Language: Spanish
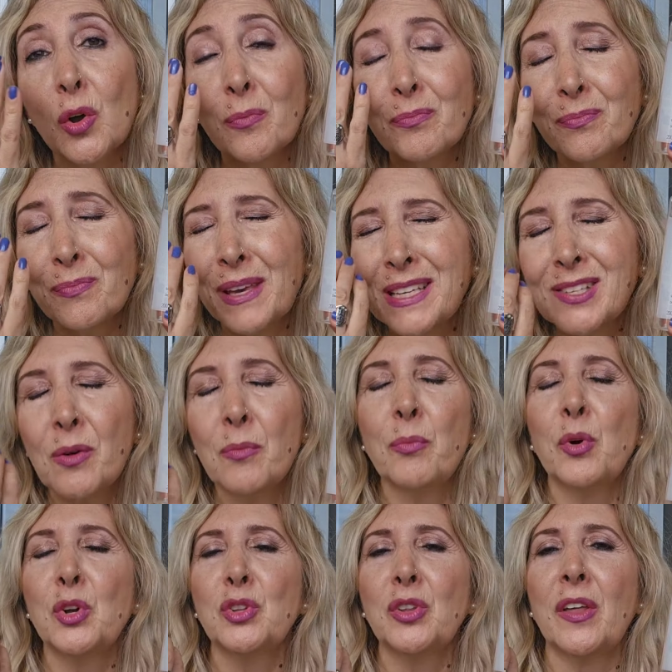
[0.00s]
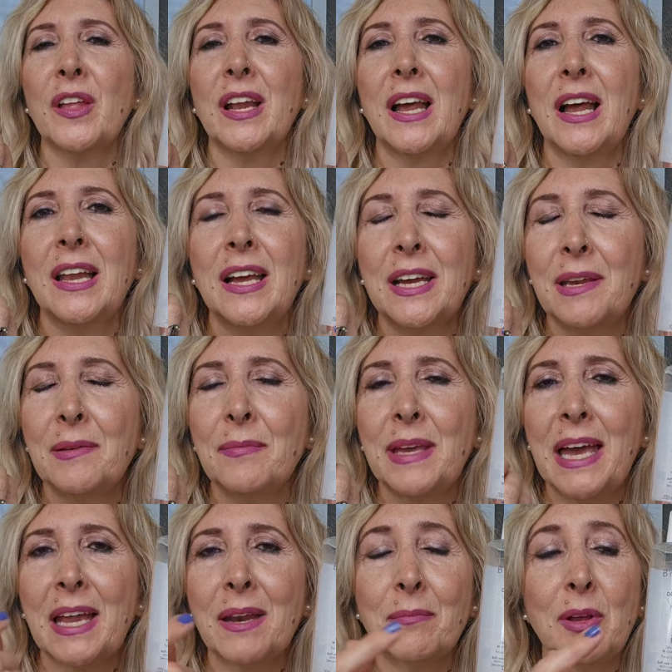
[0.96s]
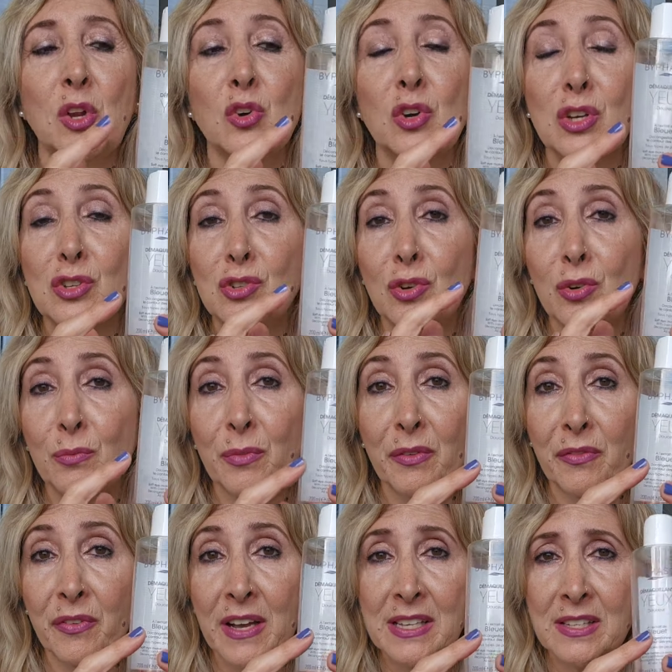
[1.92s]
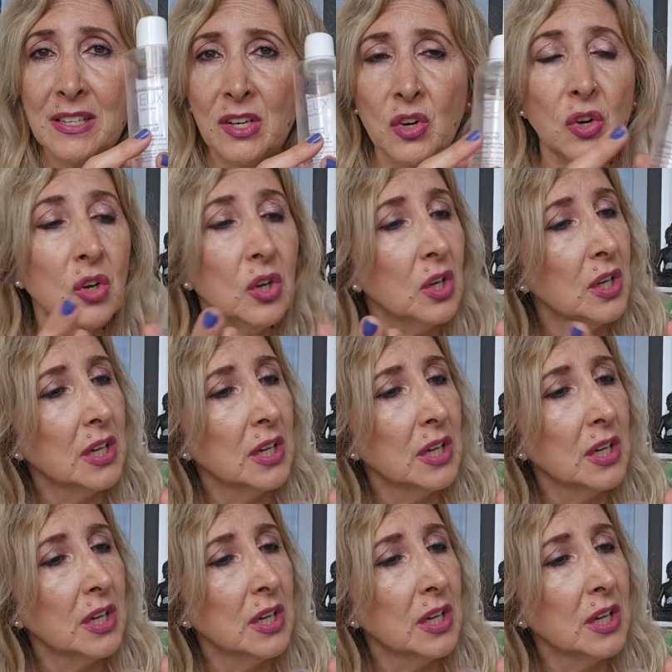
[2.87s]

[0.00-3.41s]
empieza un poquito a, lagrimearme lo que son bifásicos